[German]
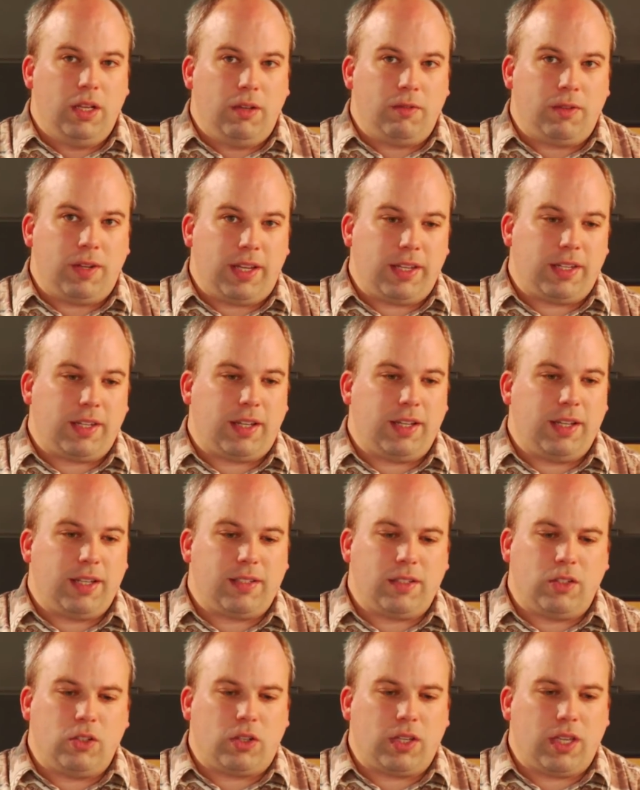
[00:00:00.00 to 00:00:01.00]
Vielleicht erinnert
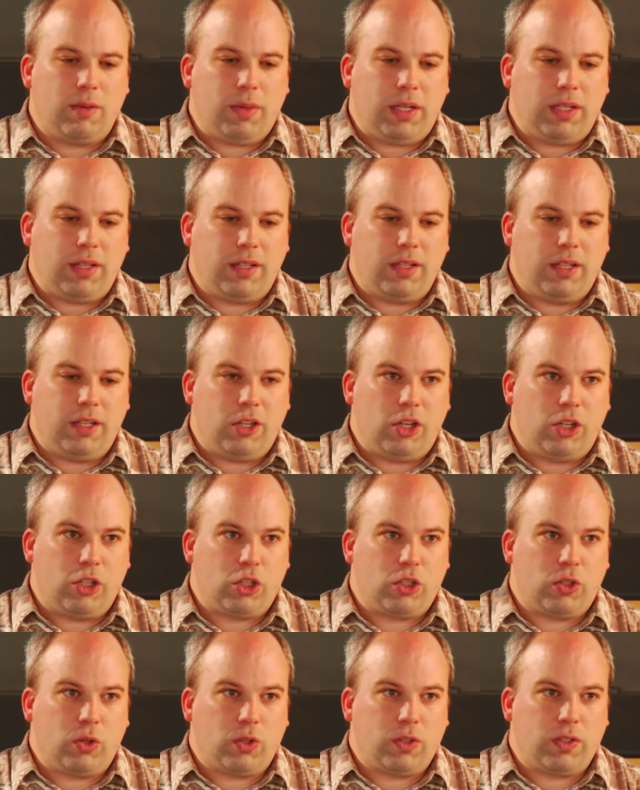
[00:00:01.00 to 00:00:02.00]
sich noch jemand an den
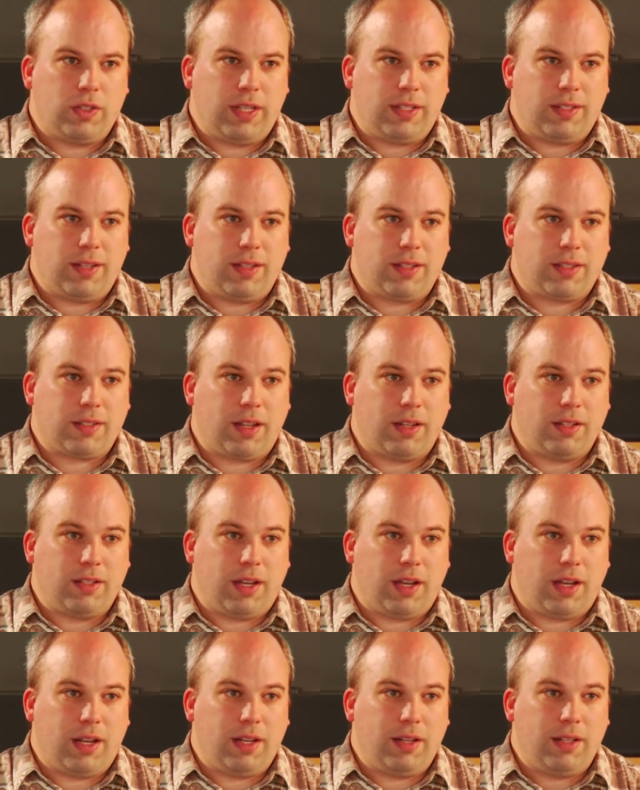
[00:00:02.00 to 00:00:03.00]

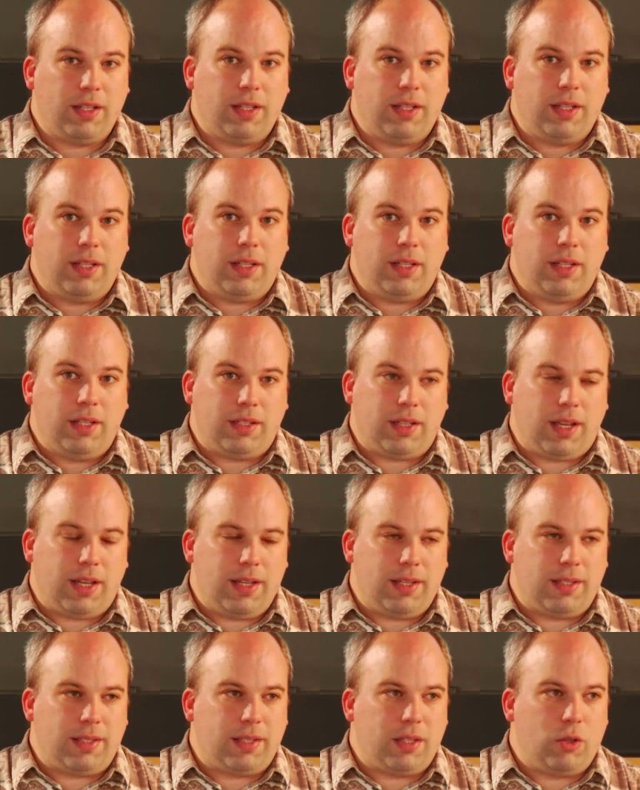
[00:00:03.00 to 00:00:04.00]
Stuxnet-Skandal. Da
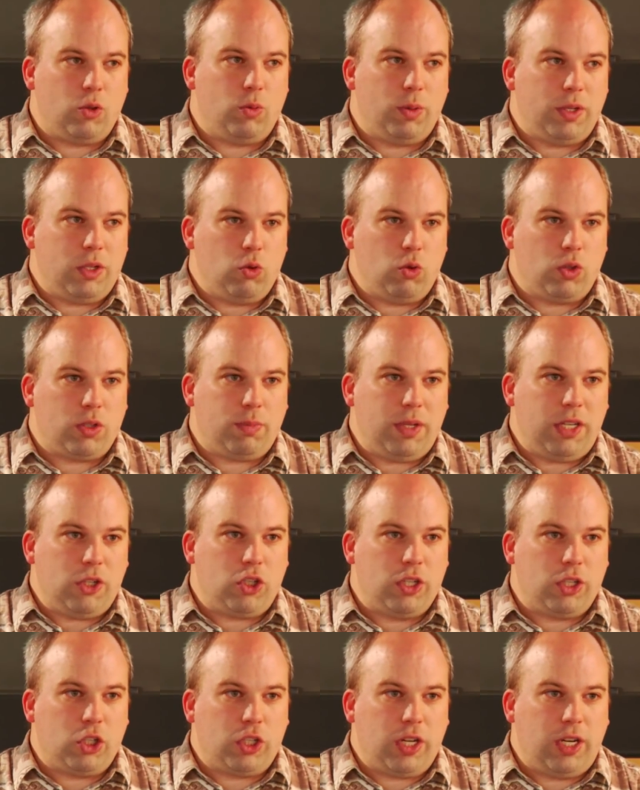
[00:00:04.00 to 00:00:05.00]
ist über die
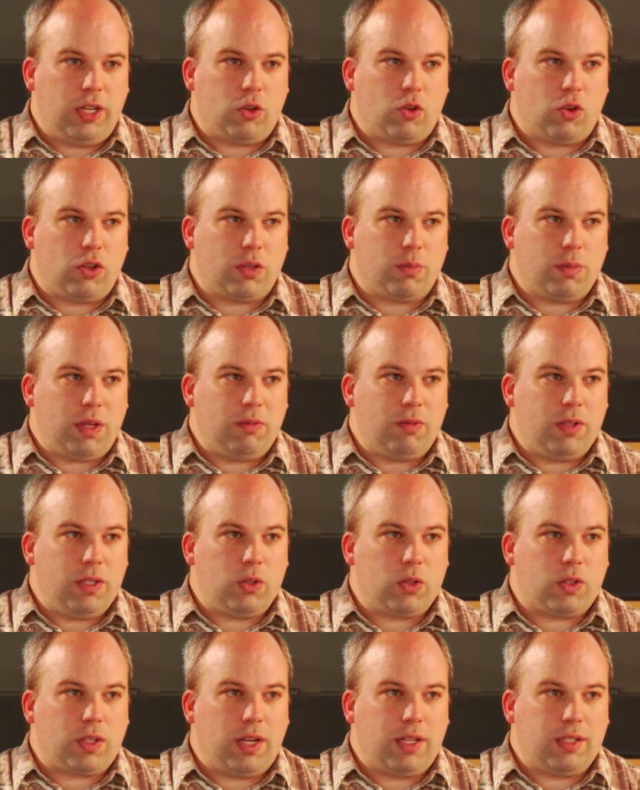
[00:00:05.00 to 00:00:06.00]
USB-Schnittstelle konnte man
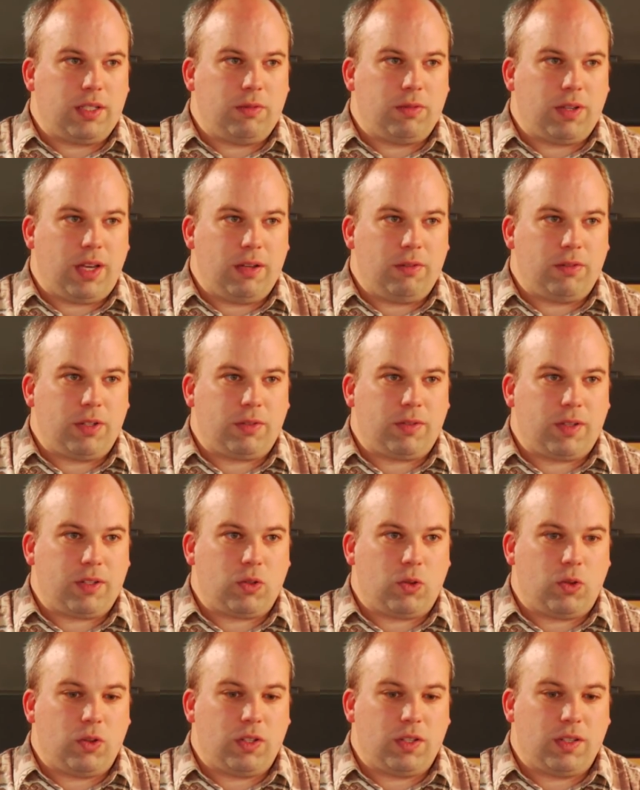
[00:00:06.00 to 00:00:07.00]
Windows relativ einfach
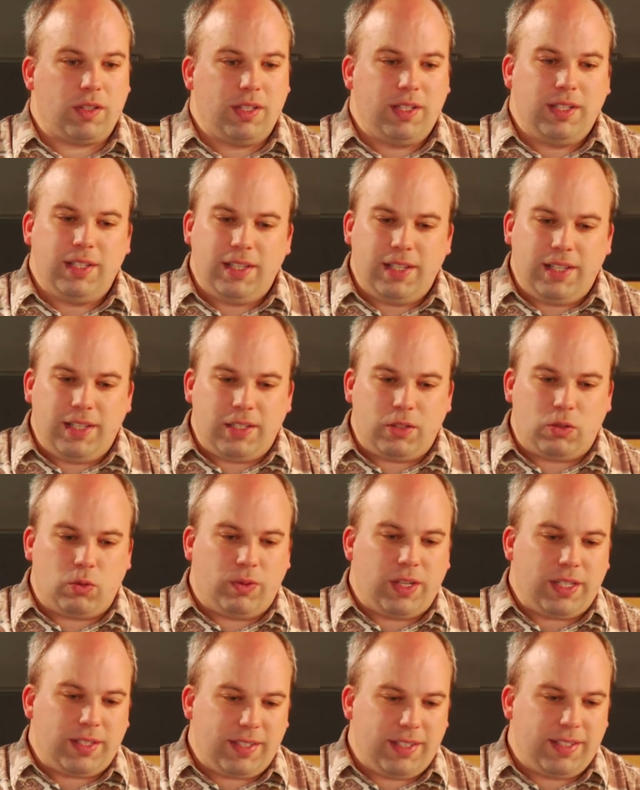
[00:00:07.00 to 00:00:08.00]
verseuchen.
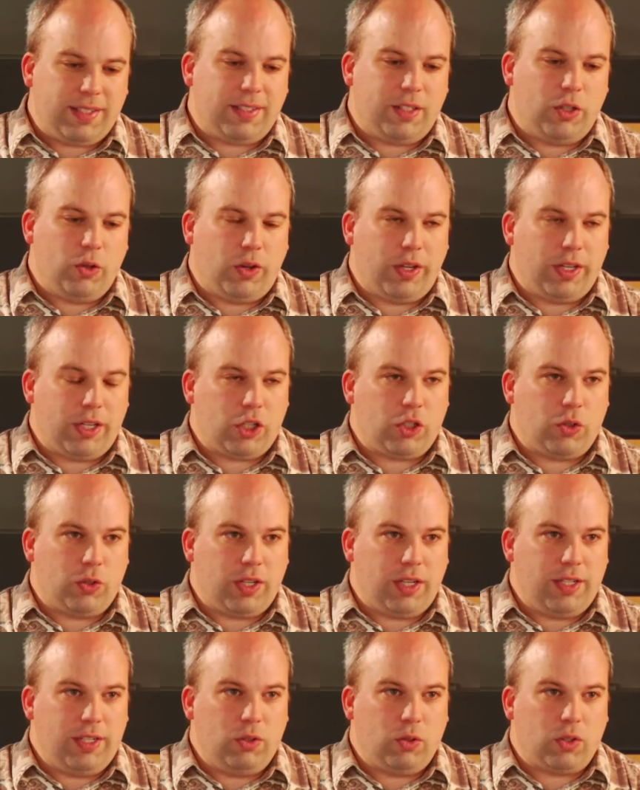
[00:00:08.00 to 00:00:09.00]
Sowas ist theoretisch
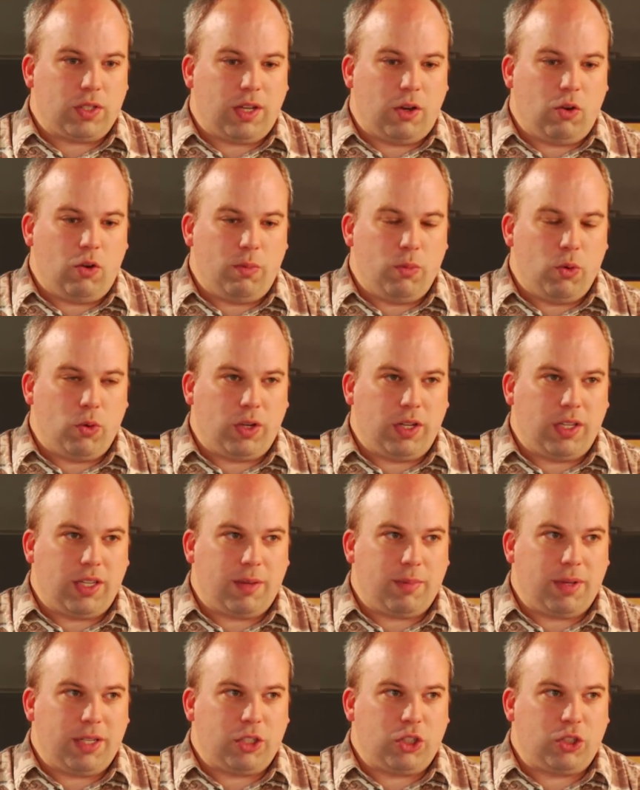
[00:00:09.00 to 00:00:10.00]
unter Linux auch möglich,
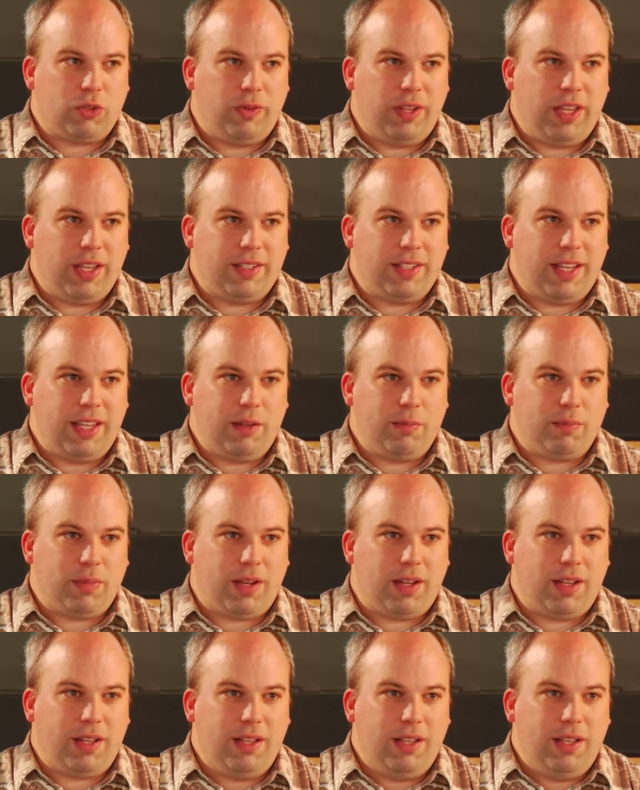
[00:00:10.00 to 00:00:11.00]
aber schwer
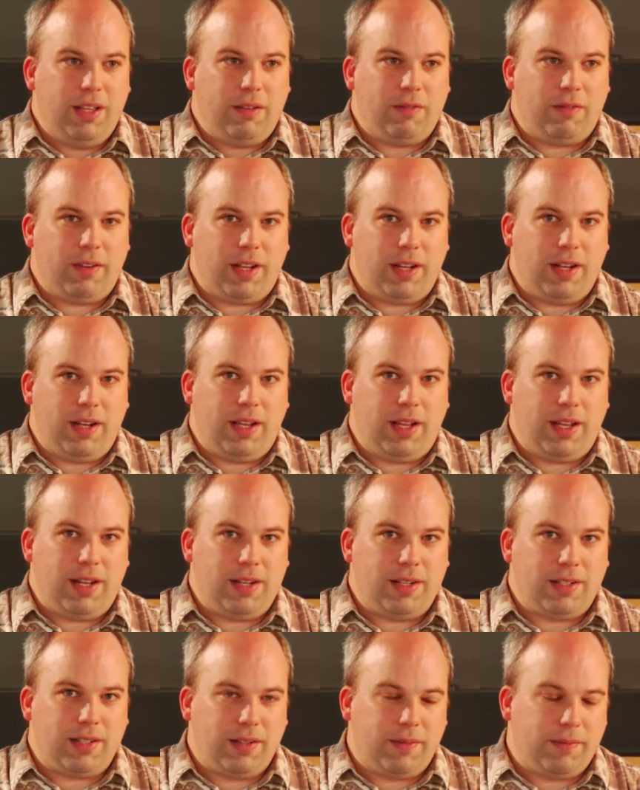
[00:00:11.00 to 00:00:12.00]
denkbar, weil
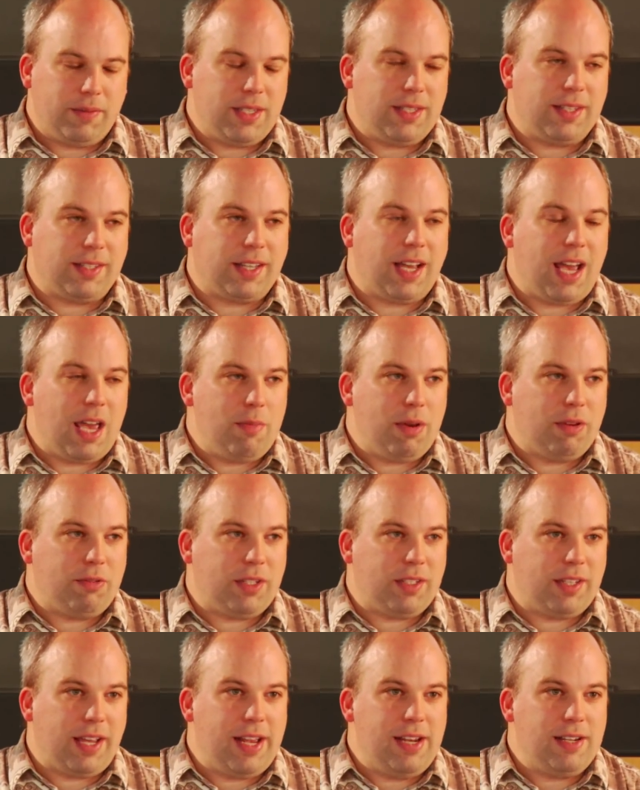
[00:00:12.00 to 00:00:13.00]
halt diese Treiber
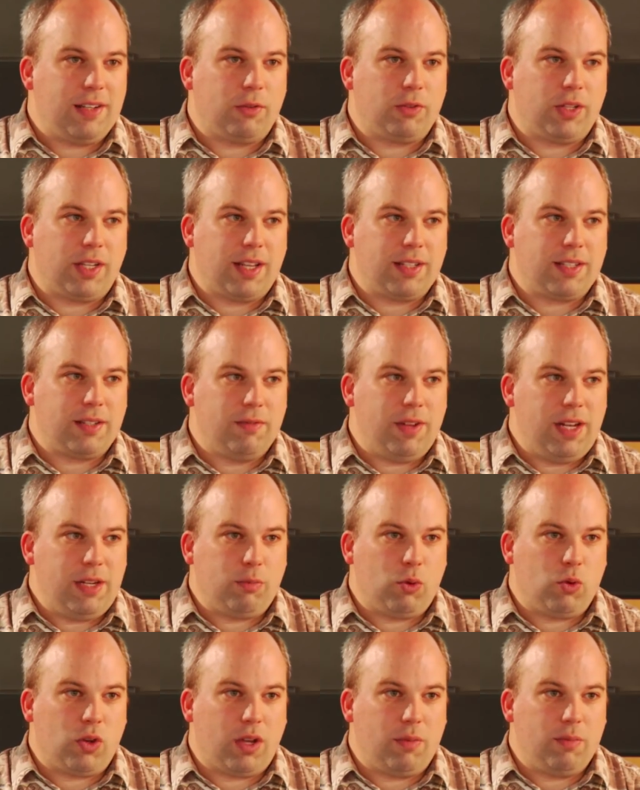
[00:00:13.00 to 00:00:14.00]
verteilt auf der ganzen Welt
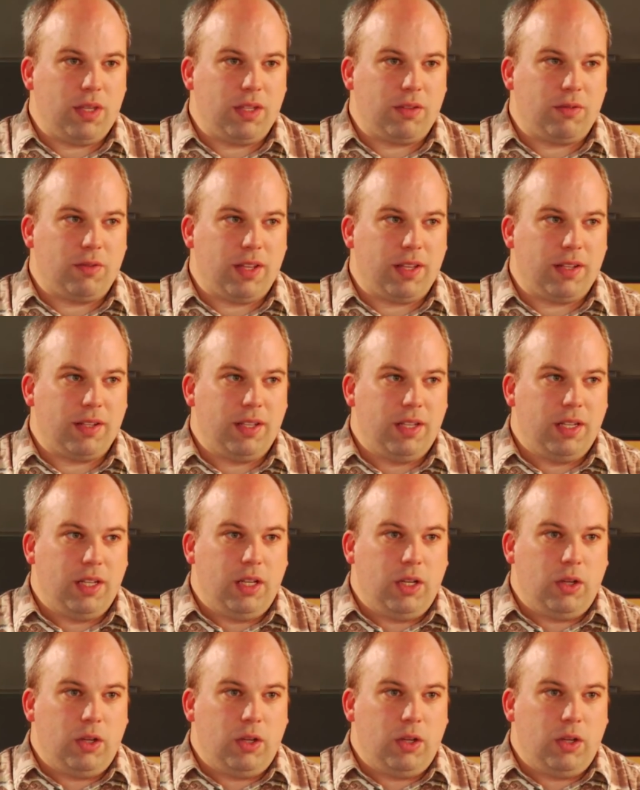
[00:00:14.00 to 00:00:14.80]
programmiert werden.